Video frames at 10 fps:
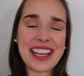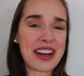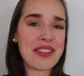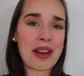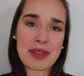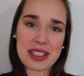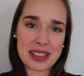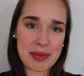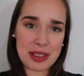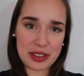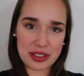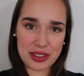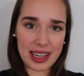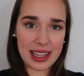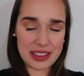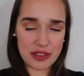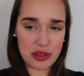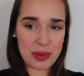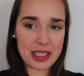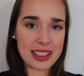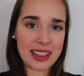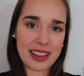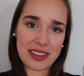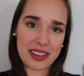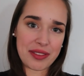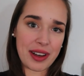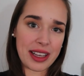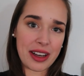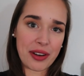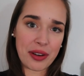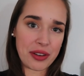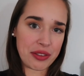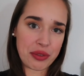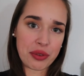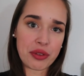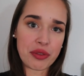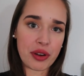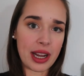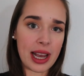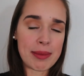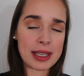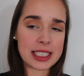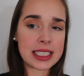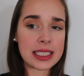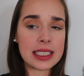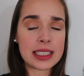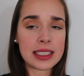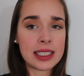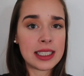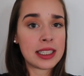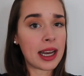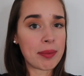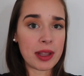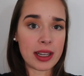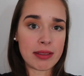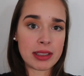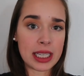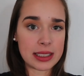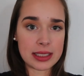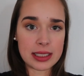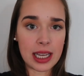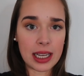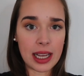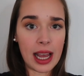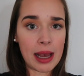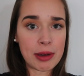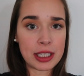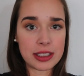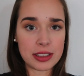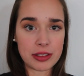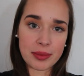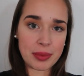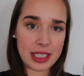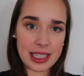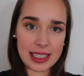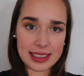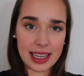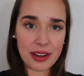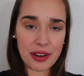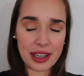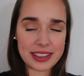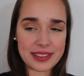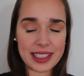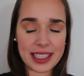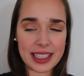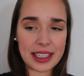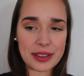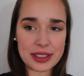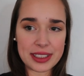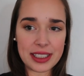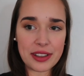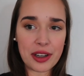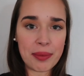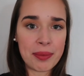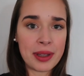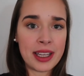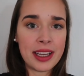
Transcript: ja, wir haben es jetzt nämlich auch schon relativ spät. Also ich war ja heute früh vor der Arbeit trainieren, habe dann den ganzen Tag gearbeitet und bin dann jetzt gerade auch erst wieder nach Hause gekommen.